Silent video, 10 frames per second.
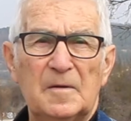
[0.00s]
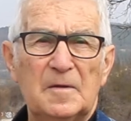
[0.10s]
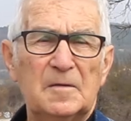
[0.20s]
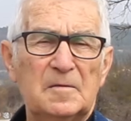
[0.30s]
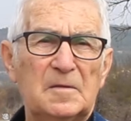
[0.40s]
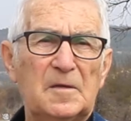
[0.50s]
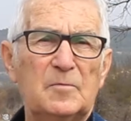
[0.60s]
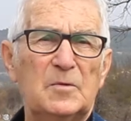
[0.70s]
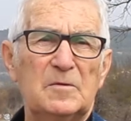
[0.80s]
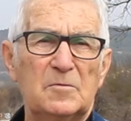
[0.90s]
Э,
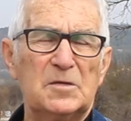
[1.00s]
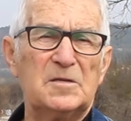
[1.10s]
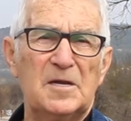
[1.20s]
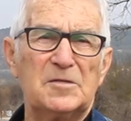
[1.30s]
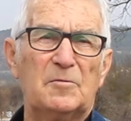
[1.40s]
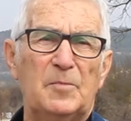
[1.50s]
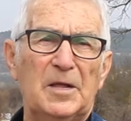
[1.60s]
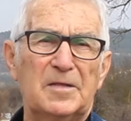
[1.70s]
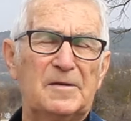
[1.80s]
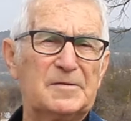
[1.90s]
ну, с нашего
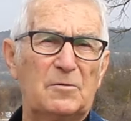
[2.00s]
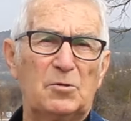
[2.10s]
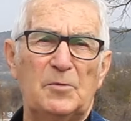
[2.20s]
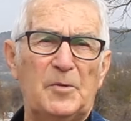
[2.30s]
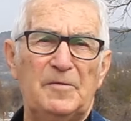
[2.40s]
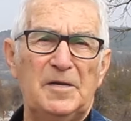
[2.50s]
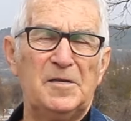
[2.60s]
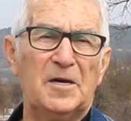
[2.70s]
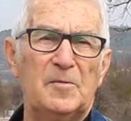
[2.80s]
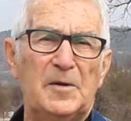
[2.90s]
балаклавского
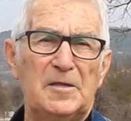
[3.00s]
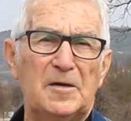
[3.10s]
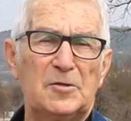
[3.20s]
рудоправления габариты,